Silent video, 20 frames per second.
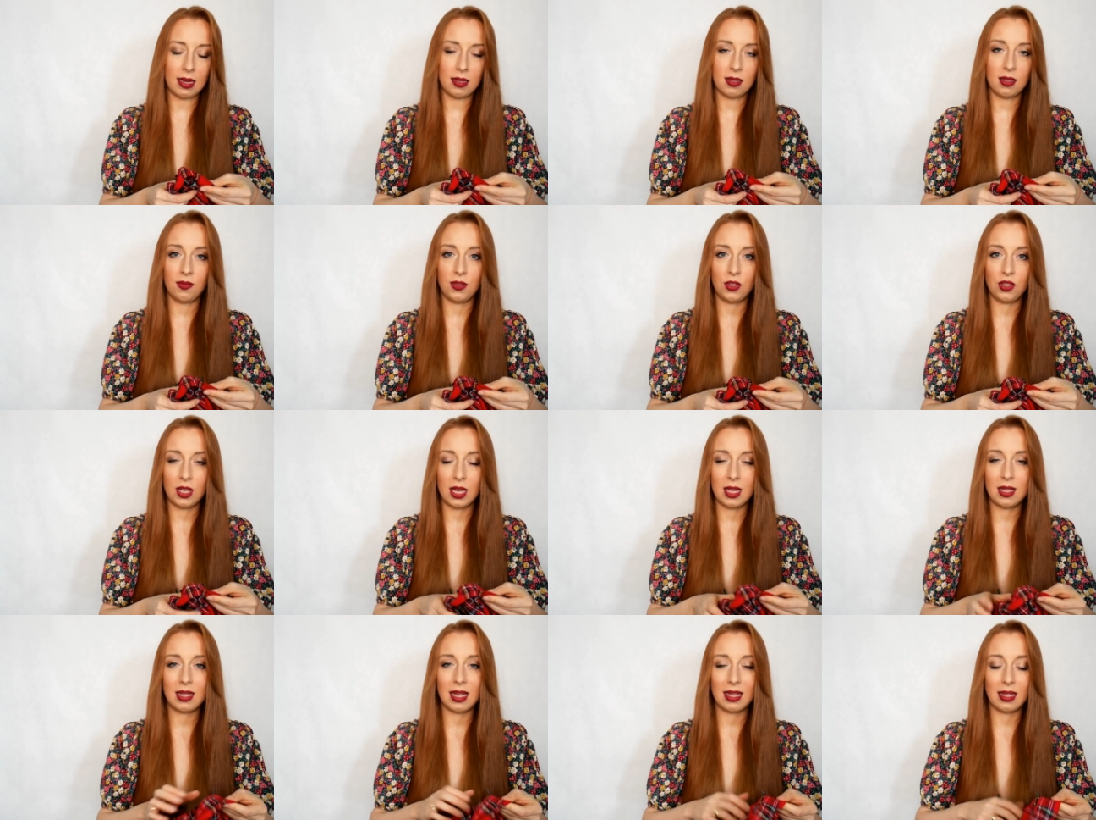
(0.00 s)
jest
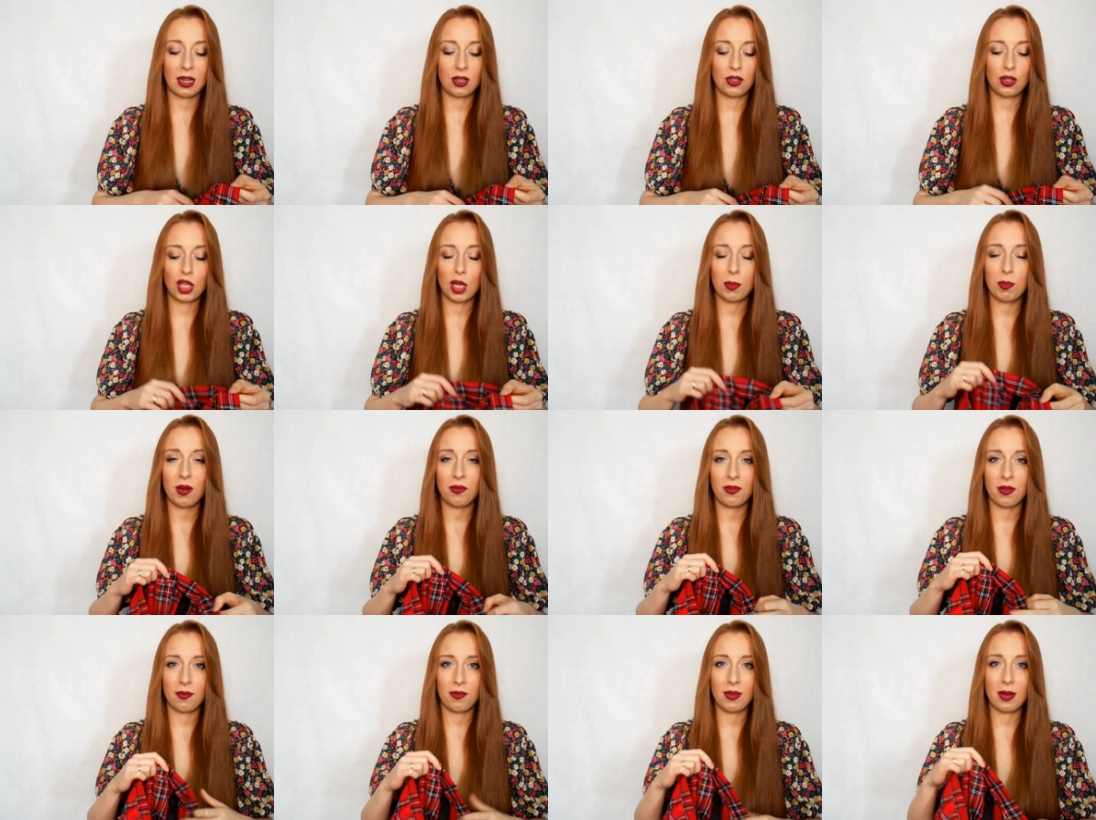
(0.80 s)
wycięta, także nie
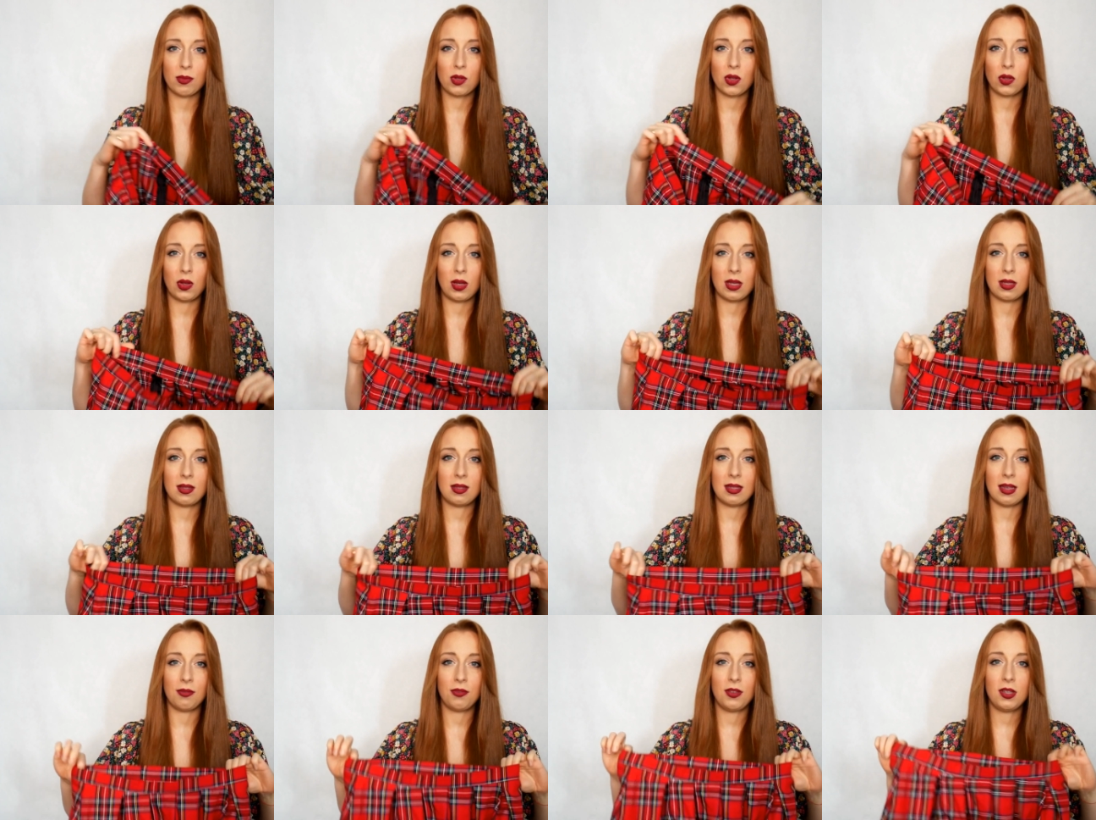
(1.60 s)
powiem Wam, co to
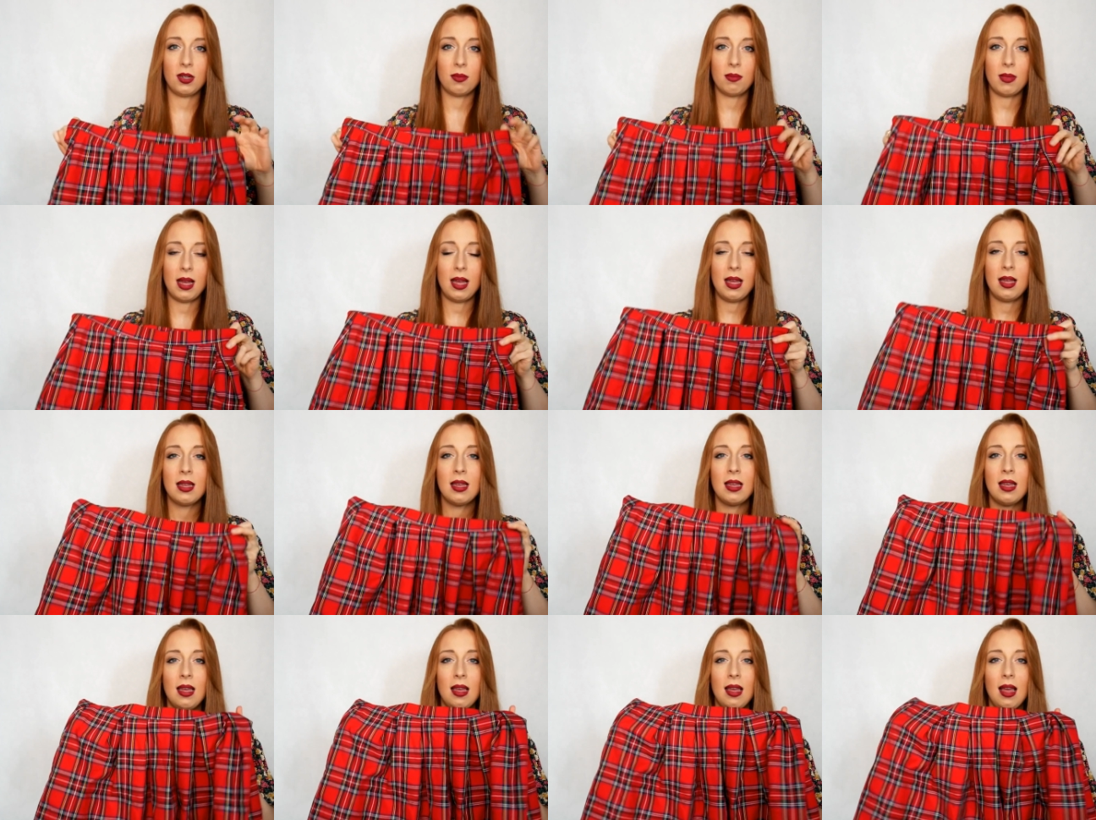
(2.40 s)
jest za firma,
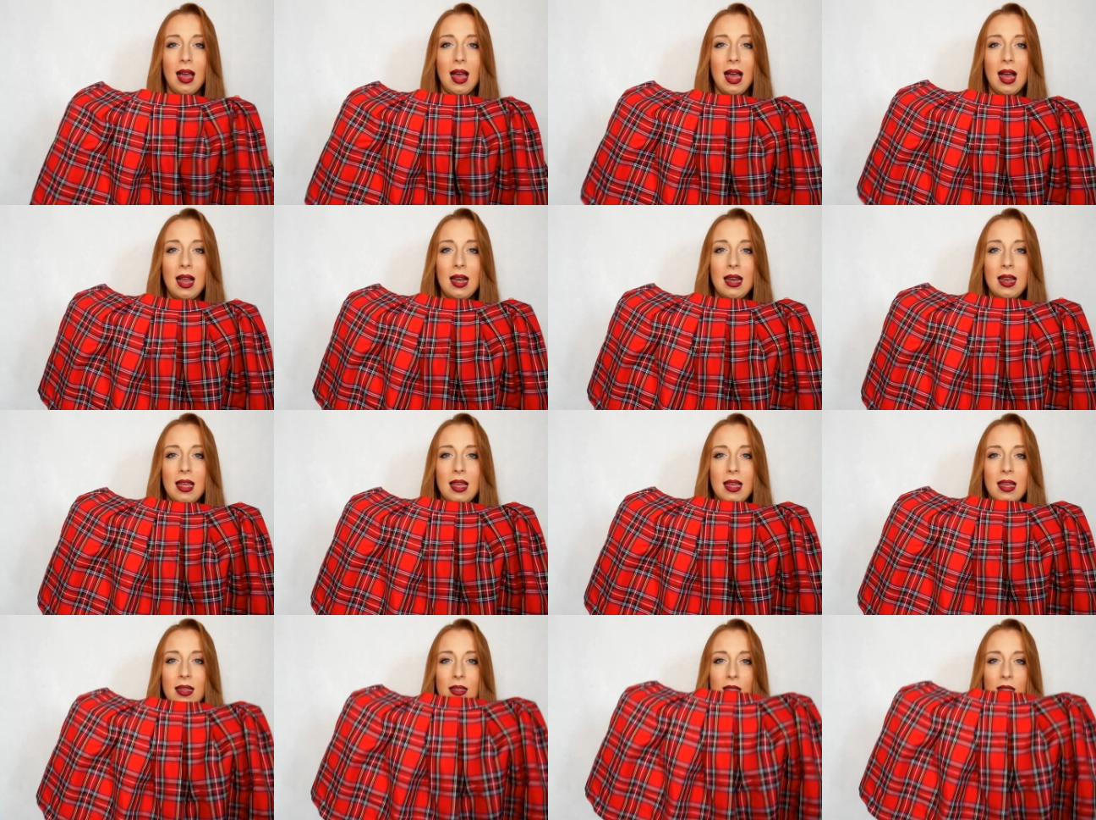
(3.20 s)
ale